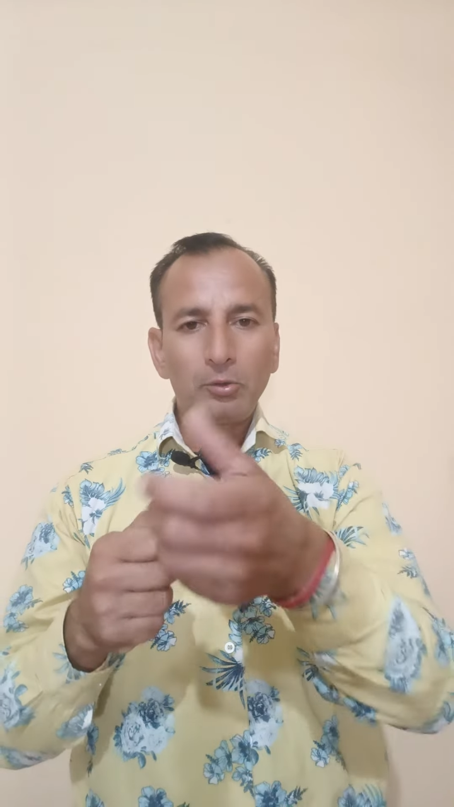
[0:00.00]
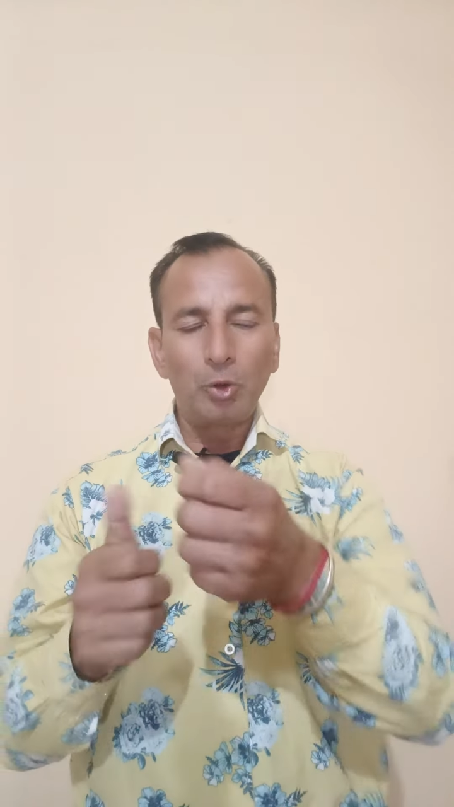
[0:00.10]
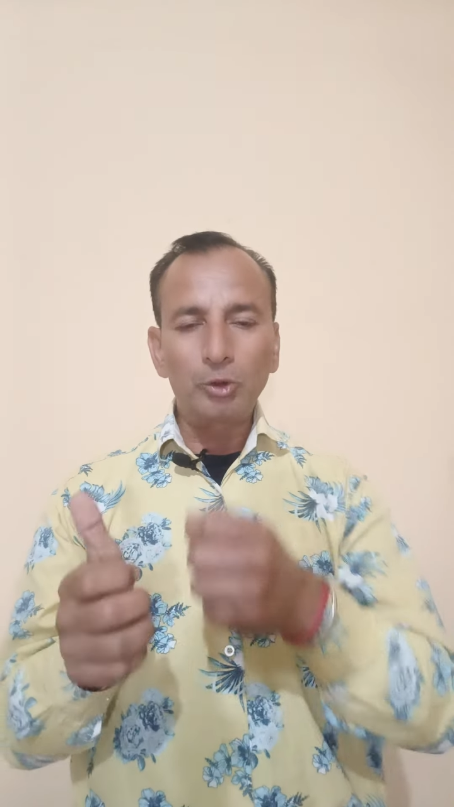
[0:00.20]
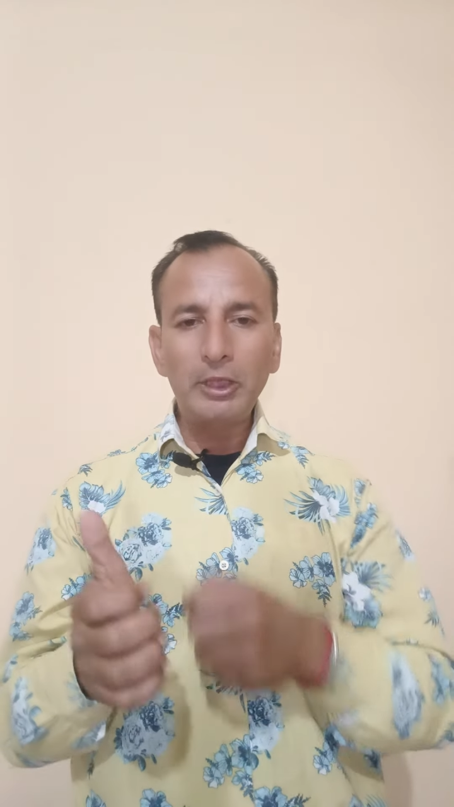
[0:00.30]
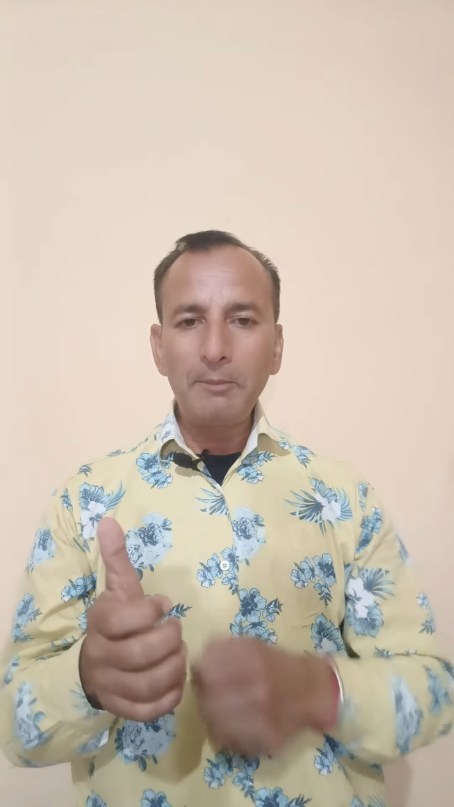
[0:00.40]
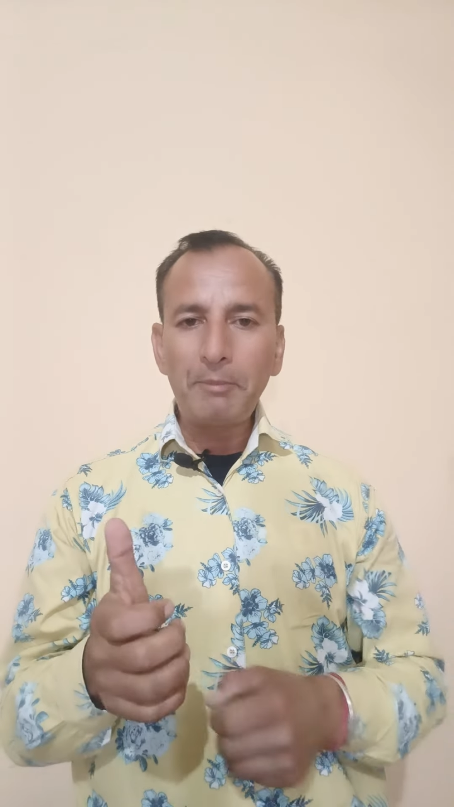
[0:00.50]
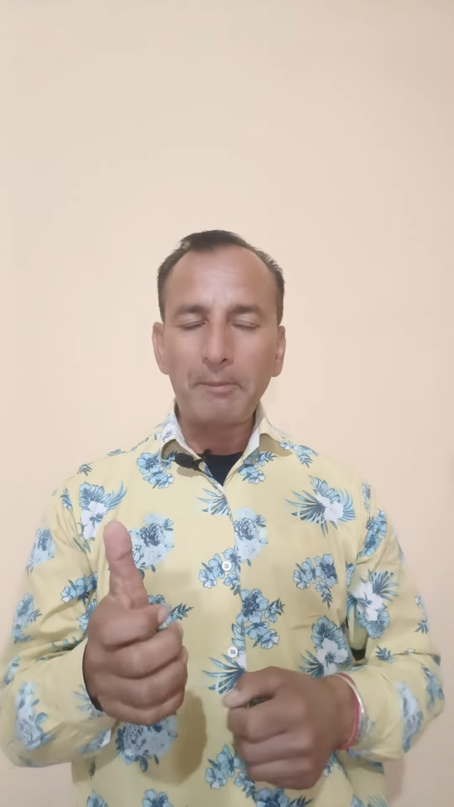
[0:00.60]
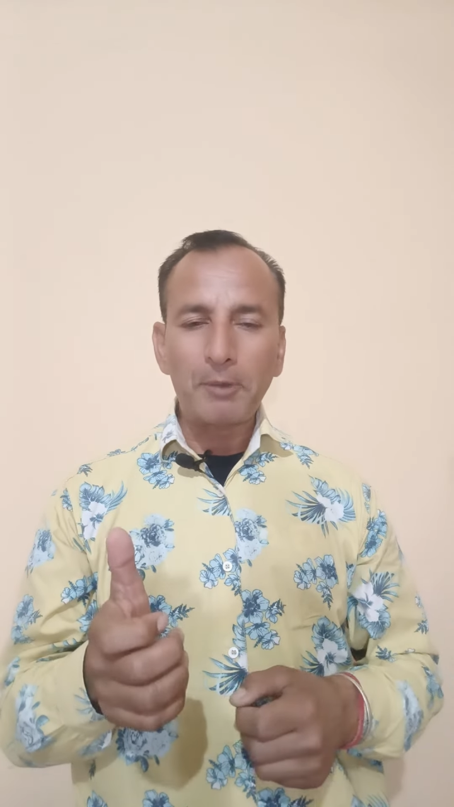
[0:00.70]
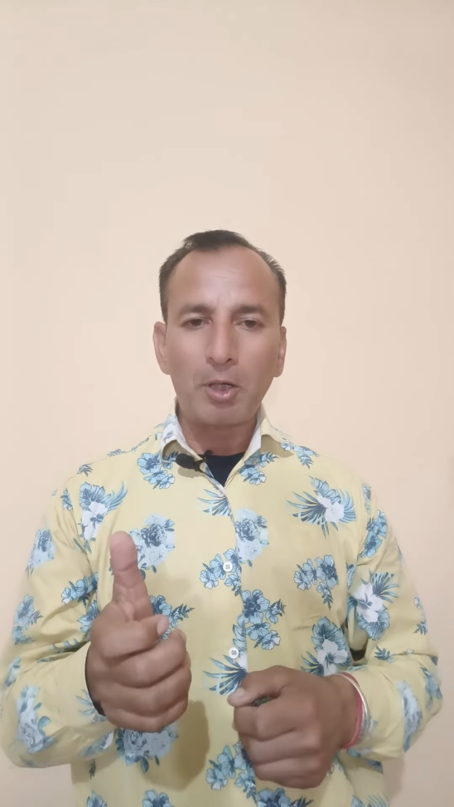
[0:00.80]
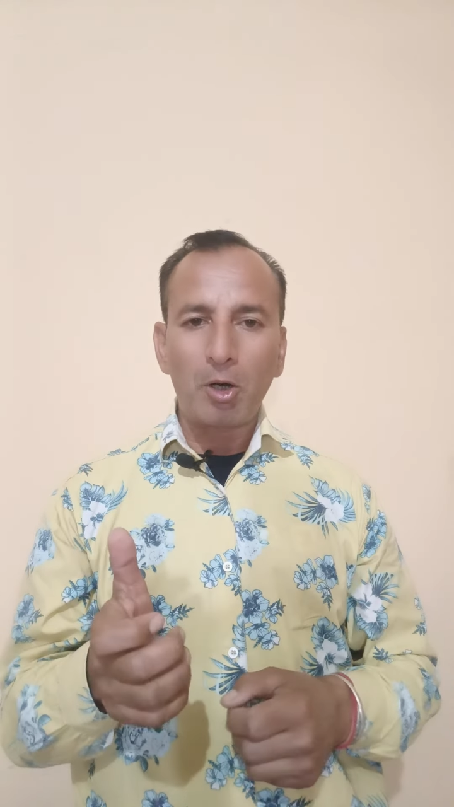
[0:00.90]
दो तीन
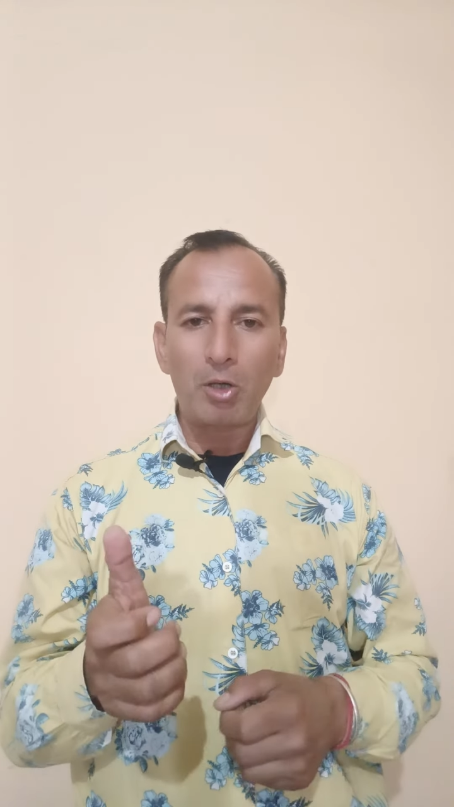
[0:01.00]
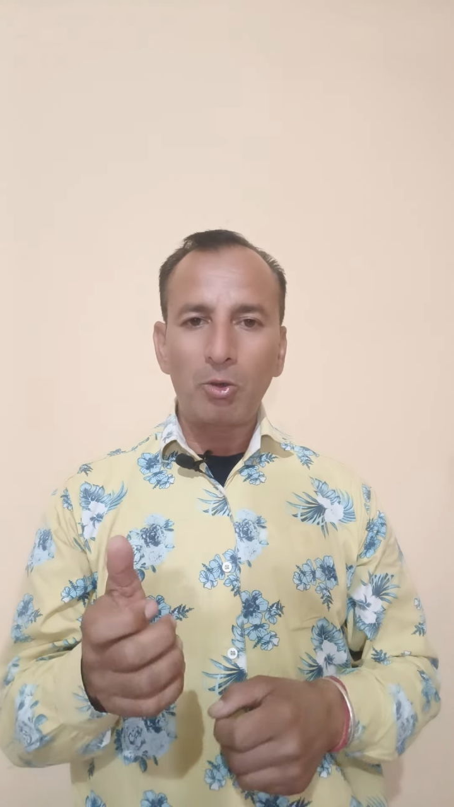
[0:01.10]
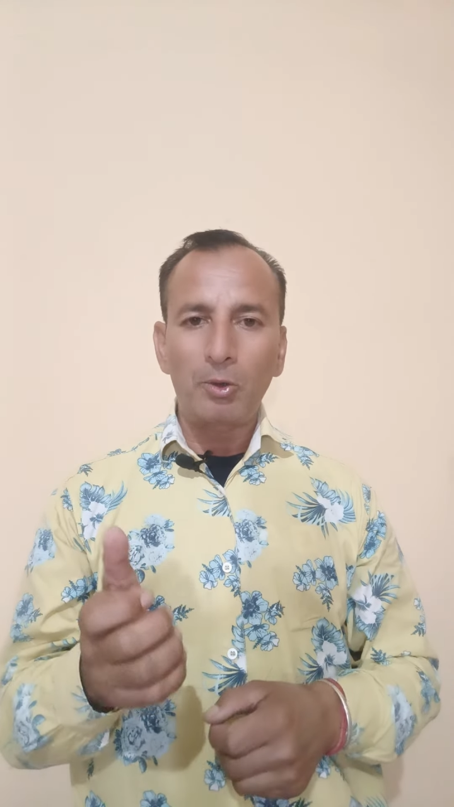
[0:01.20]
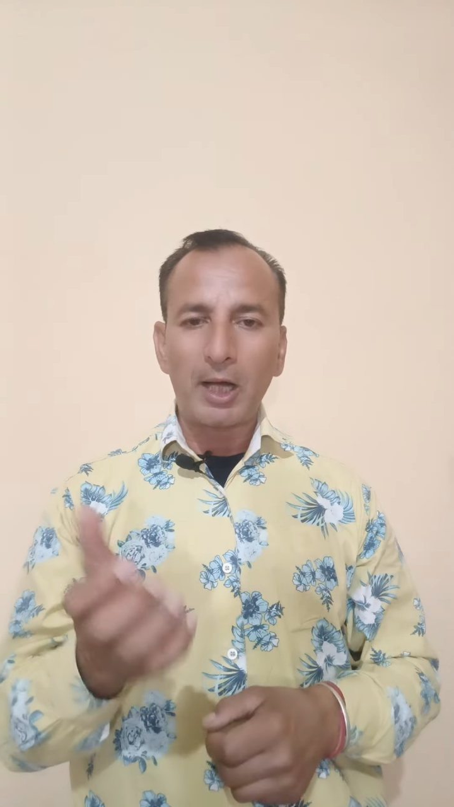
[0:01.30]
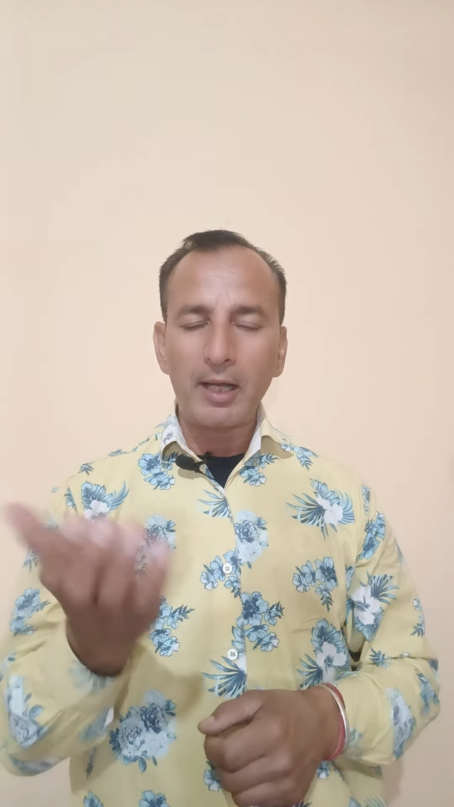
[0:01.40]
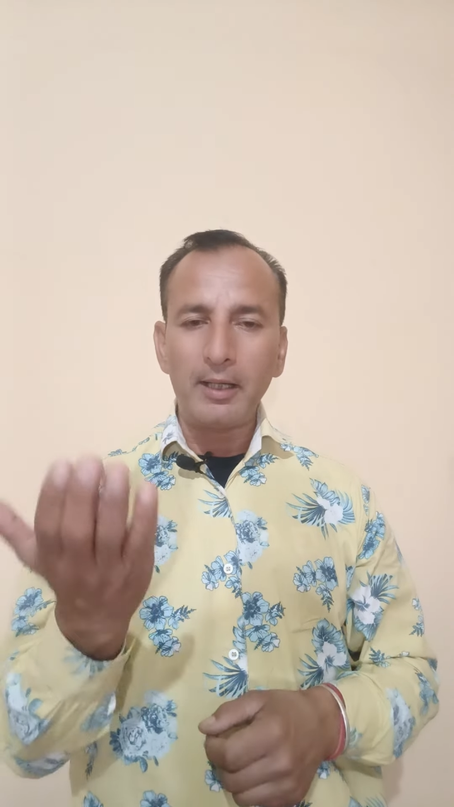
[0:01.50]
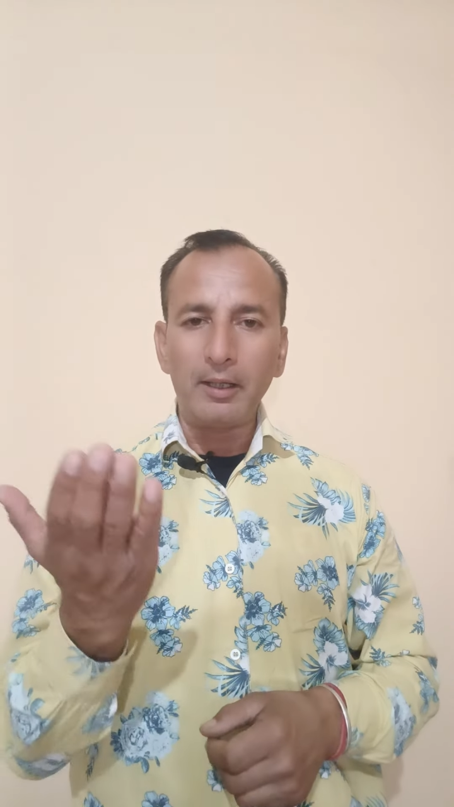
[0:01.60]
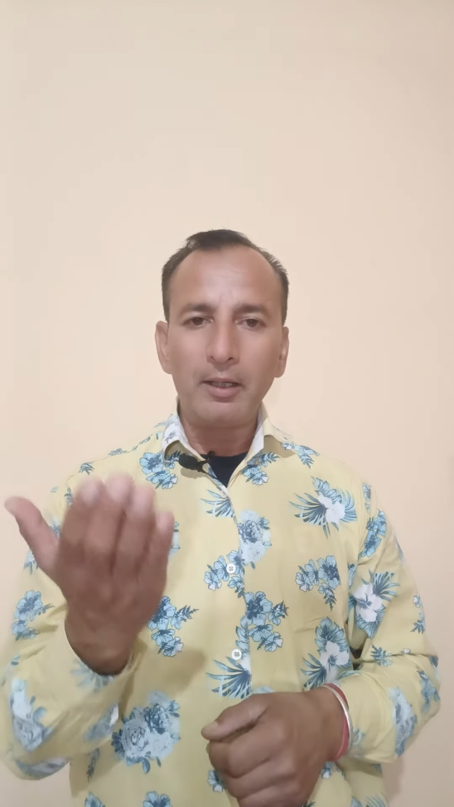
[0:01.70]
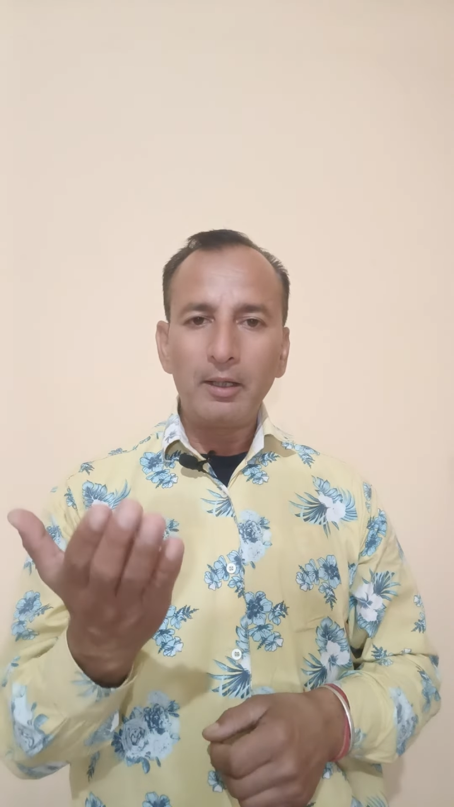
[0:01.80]
पेपर और उठाए